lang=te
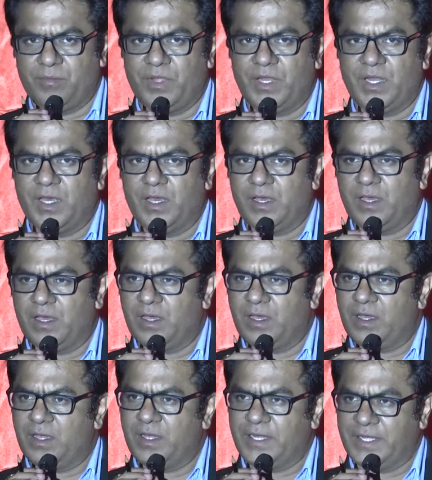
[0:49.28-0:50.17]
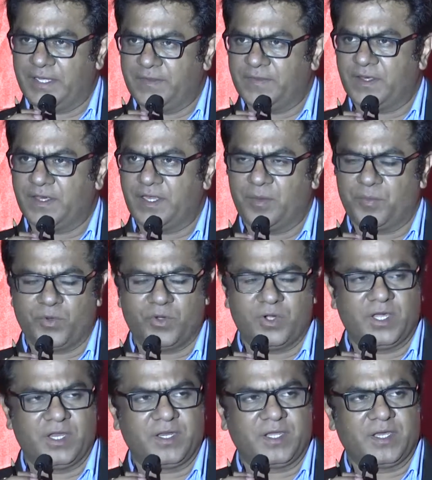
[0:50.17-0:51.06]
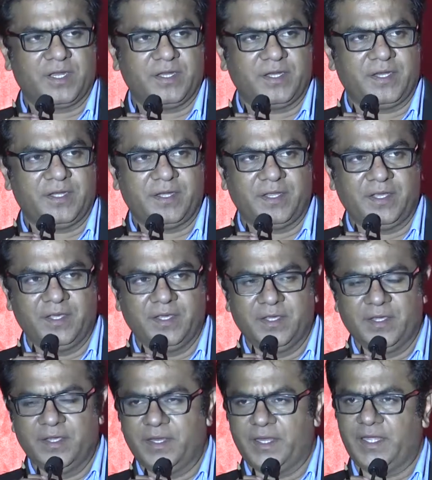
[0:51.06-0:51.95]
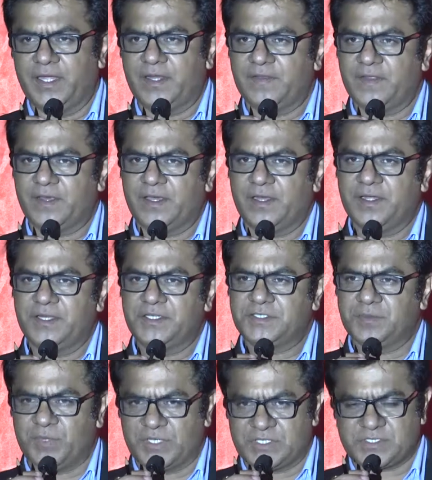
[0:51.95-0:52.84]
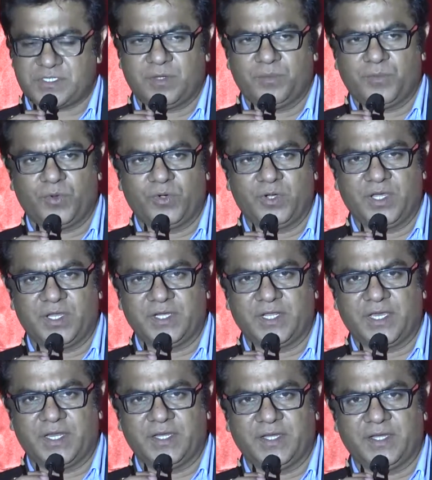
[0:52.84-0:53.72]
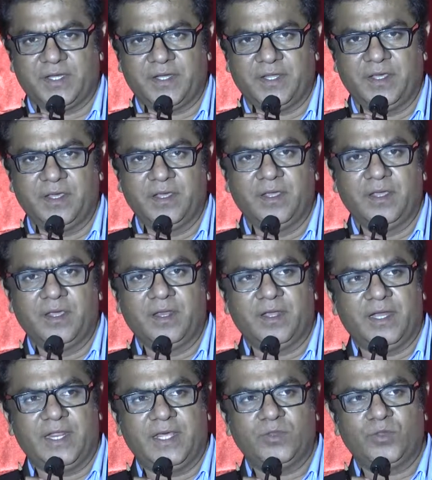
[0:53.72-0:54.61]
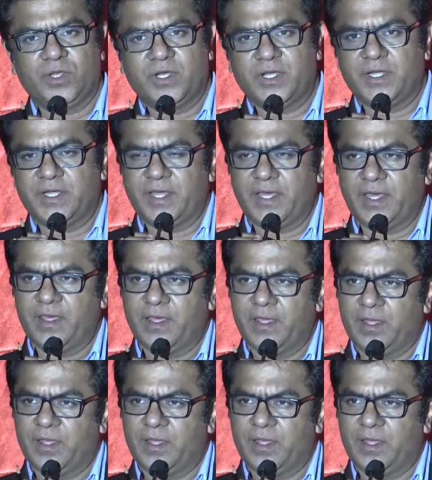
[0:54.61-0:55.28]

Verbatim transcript: మన ఇంటి దగ్గర పోవడానికి కానివ్వండి ఇంటి దగ్గర నుంచి బస్ స్టాప్ పోవడానికి కానివ్వండి లేదు అని అంటే